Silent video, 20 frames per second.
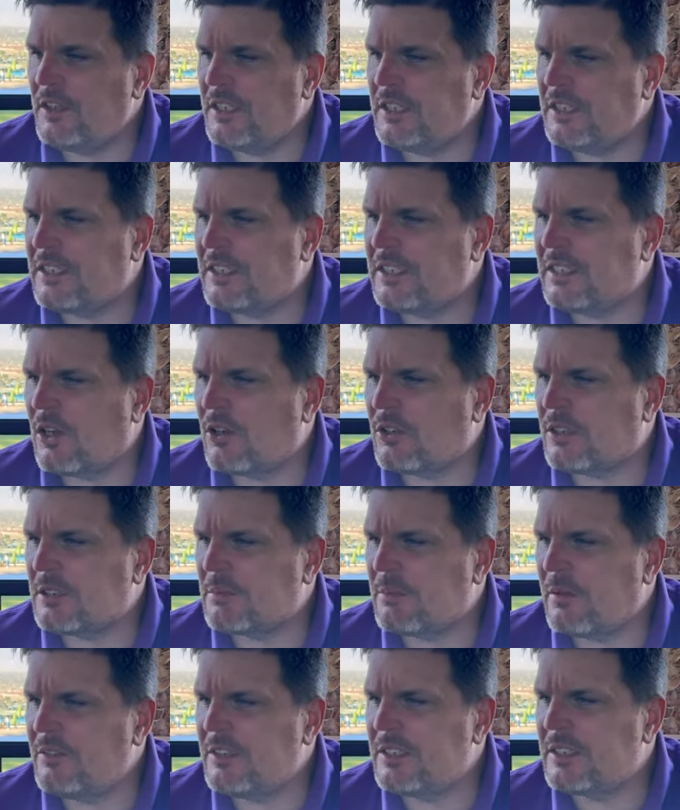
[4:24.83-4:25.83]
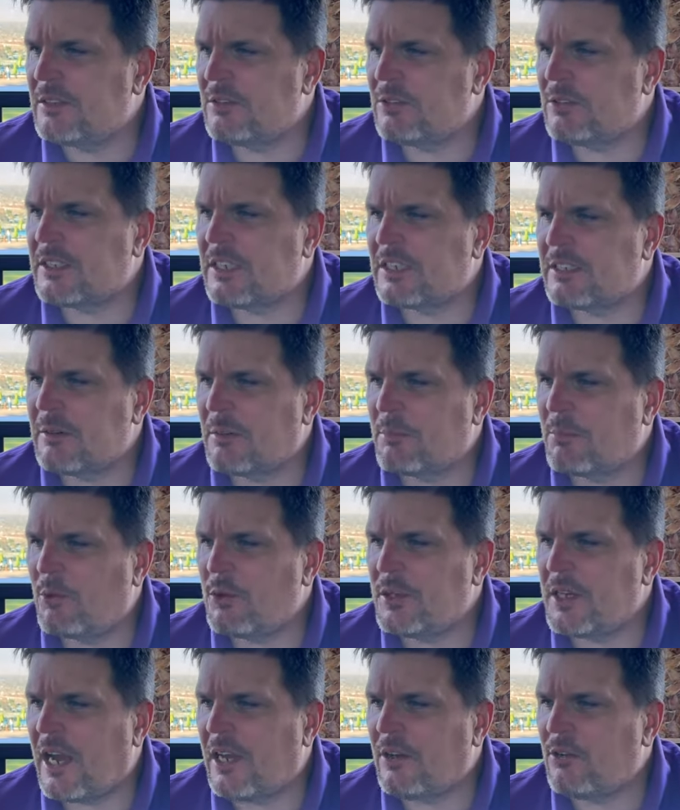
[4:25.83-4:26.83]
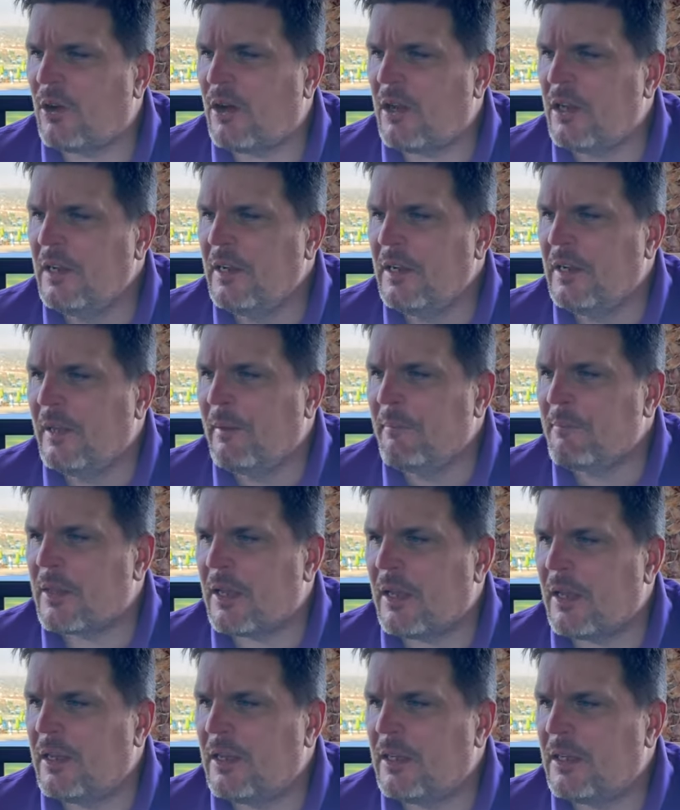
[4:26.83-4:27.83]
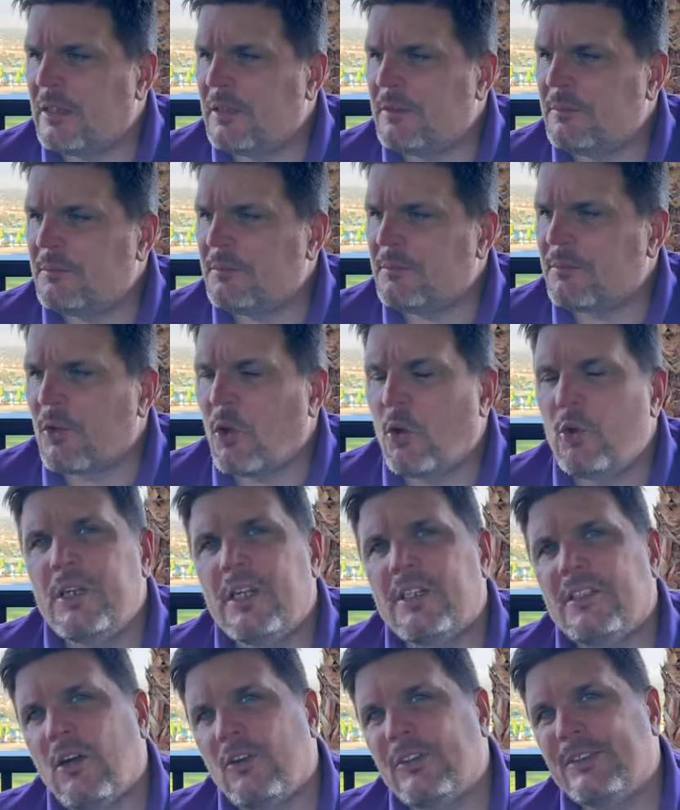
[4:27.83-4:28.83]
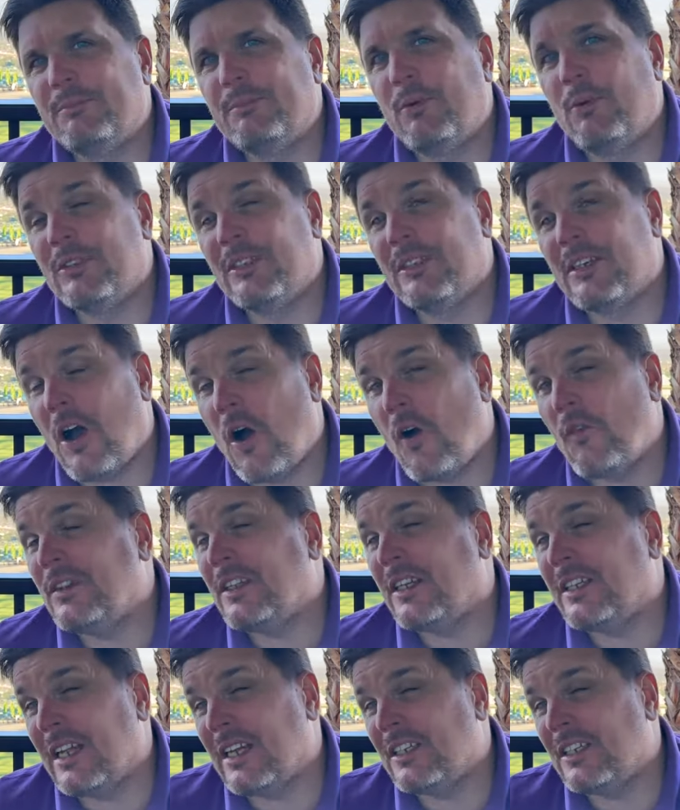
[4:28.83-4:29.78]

Wichtig ist auch, dass man wissen muss, dass man pro Januar ähm, 100.000 Punkte kaufen kann.